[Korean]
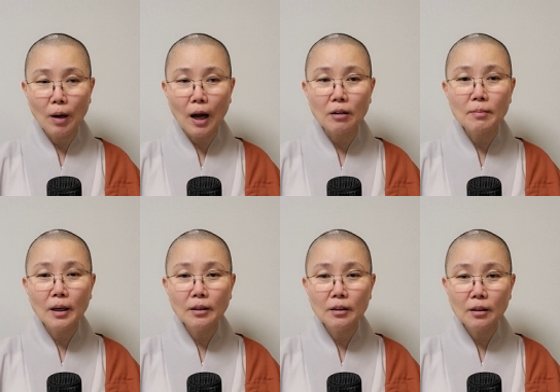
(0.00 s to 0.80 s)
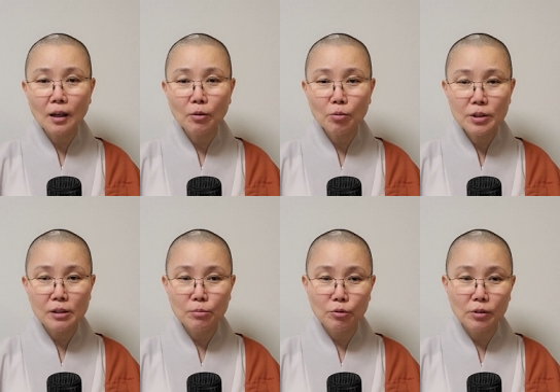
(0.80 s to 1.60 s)
아르마리를 갖고
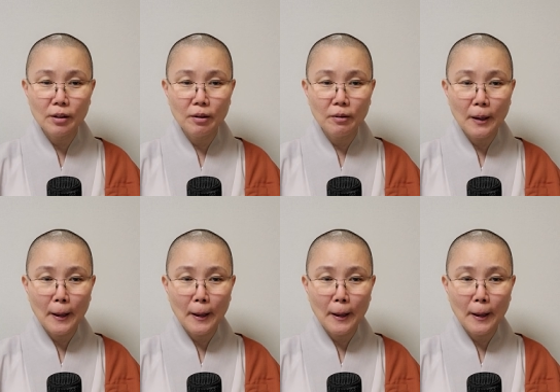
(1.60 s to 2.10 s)
질문을 해요.